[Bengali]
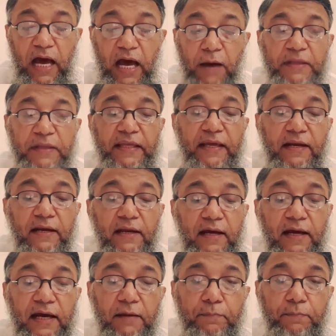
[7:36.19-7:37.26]
আমাদের
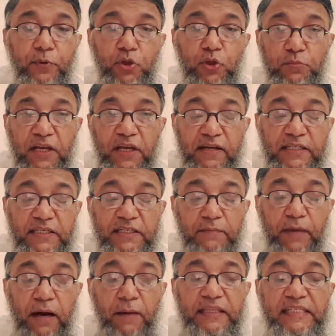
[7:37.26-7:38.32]
প্রথম জেনারেশন
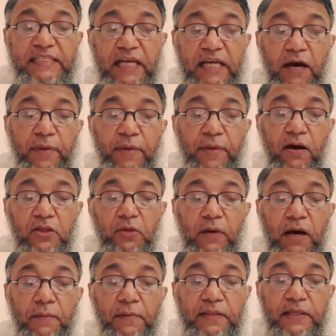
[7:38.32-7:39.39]
বা আমাদের সাহাবি
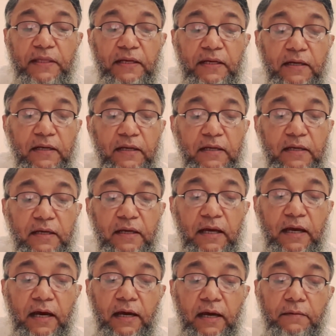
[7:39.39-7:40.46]
অথবা আমাদের
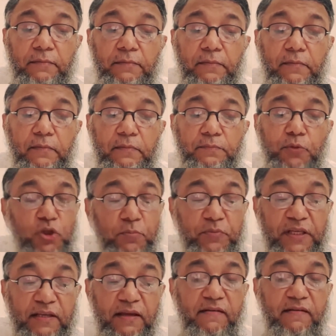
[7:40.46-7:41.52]
প্রথম
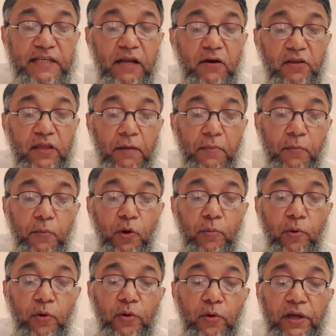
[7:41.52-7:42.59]
তিন জেনারেশনের কথা আমরা
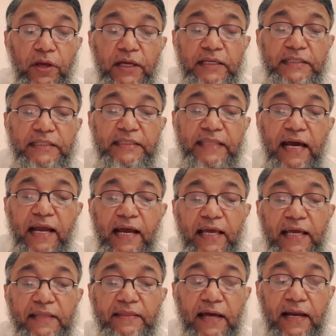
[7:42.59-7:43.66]
বলবো যে তারা
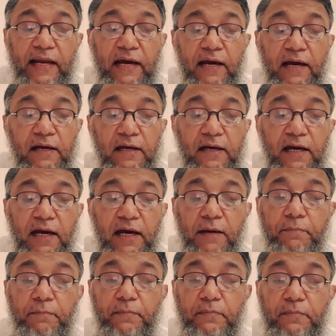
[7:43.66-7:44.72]
কি তারা
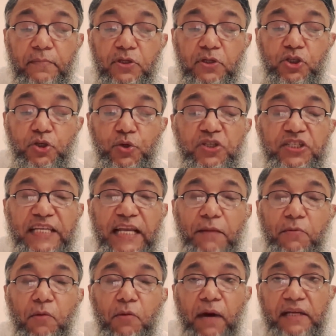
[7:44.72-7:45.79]
শুনছেন
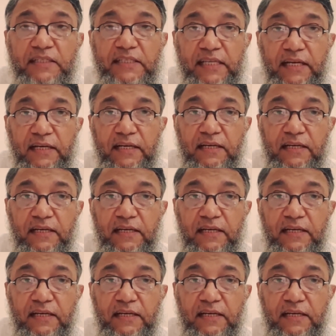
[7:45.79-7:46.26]
এবং মানছেন